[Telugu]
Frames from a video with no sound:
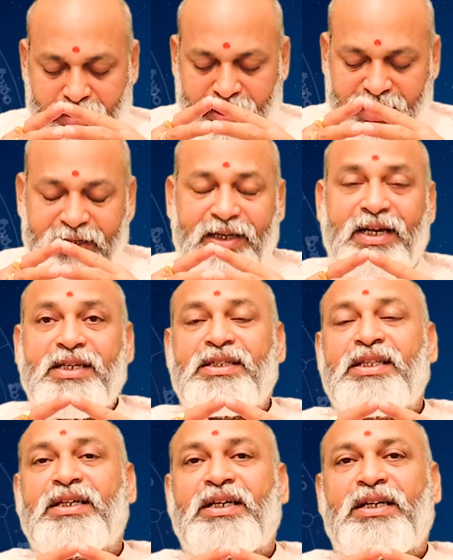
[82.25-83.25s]
ఇక్కడ
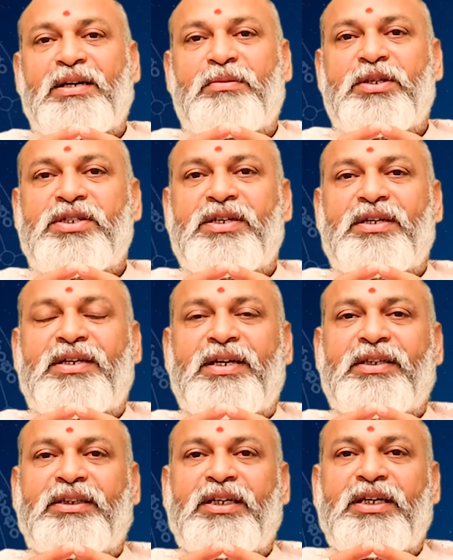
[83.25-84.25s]
గ్రహస్థితి కనుక
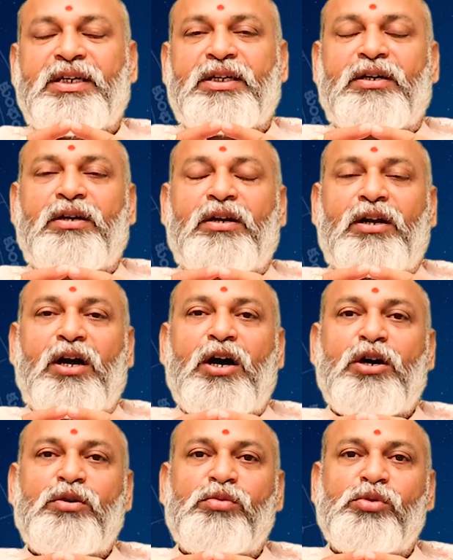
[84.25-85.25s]
గమనించినట్లయితే
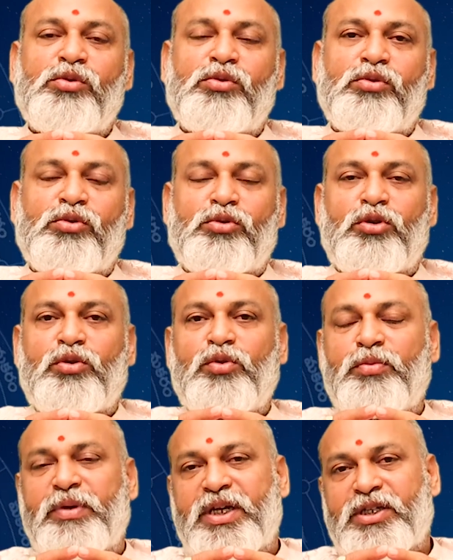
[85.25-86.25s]
రాహువు
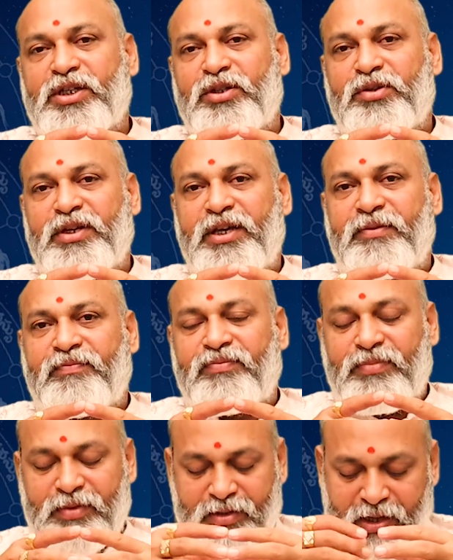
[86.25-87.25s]
గురువు మేషంలోని
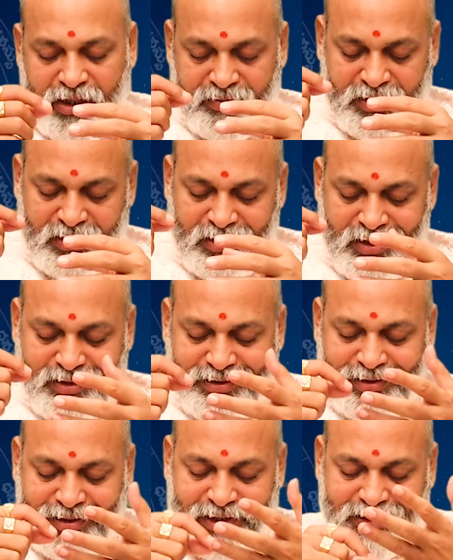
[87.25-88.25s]
అదేవిధంగా
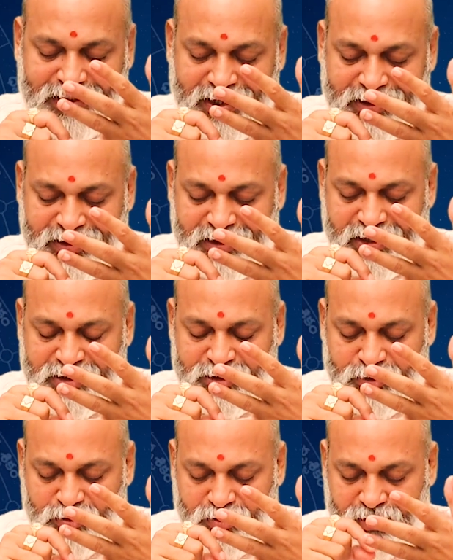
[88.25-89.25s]
కర్కాటక
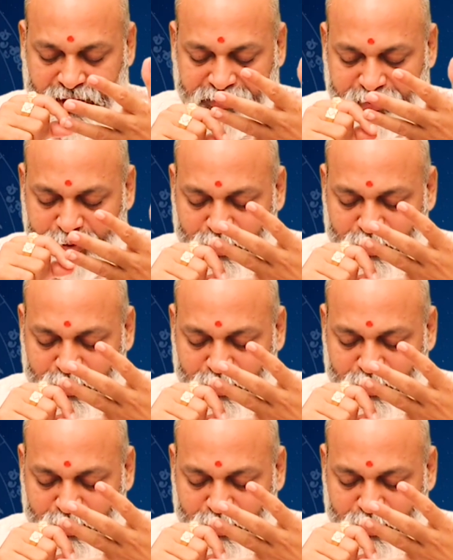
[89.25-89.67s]
రాశిలో రవి